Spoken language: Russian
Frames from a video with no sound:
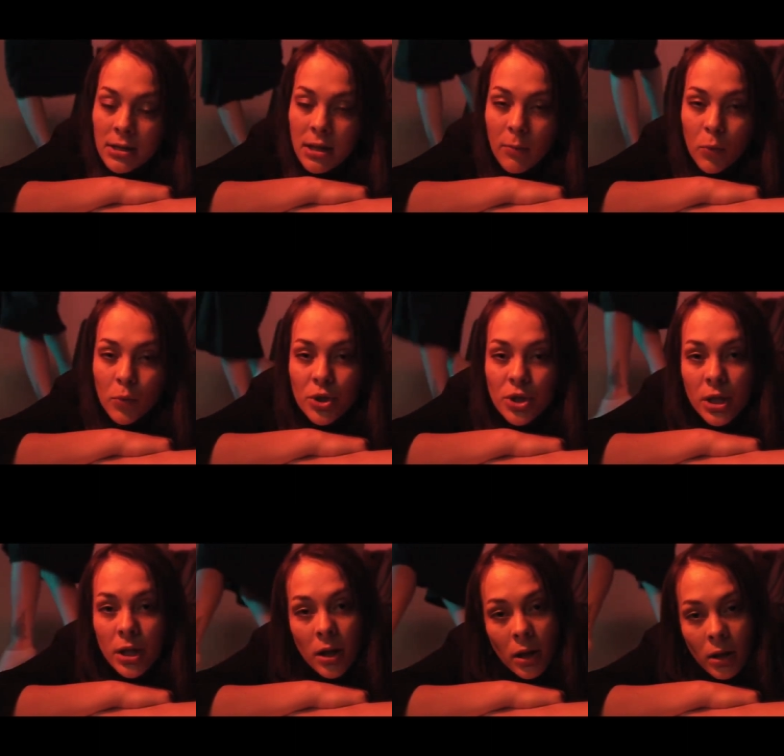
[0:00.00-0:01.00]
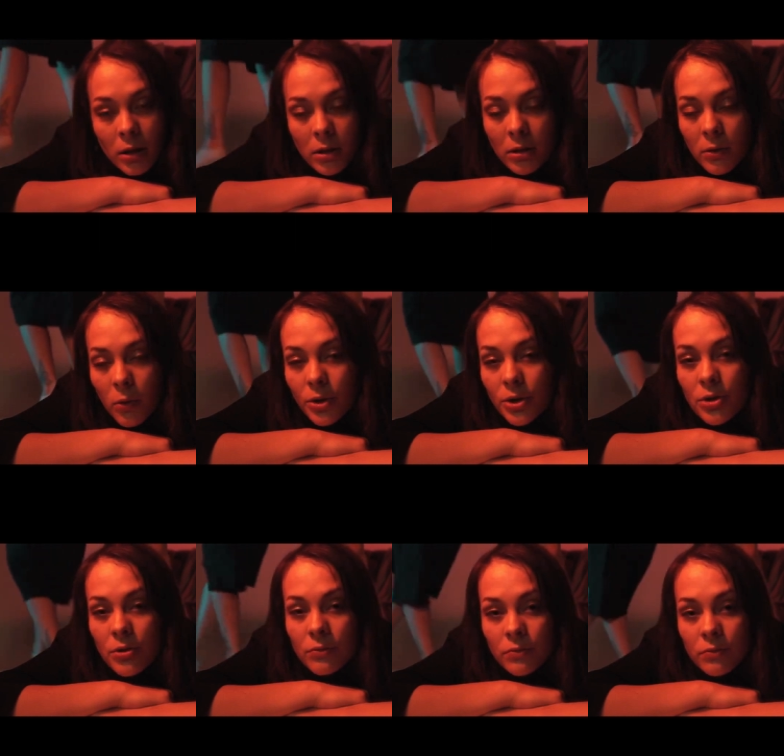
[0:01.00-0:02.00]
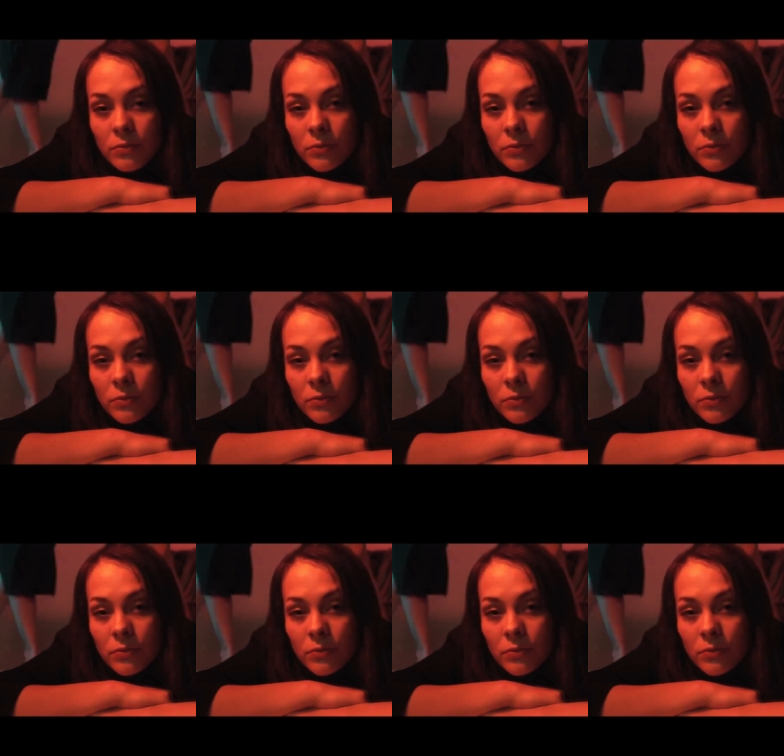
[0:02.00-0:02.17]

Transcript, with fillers: замужние и не очень.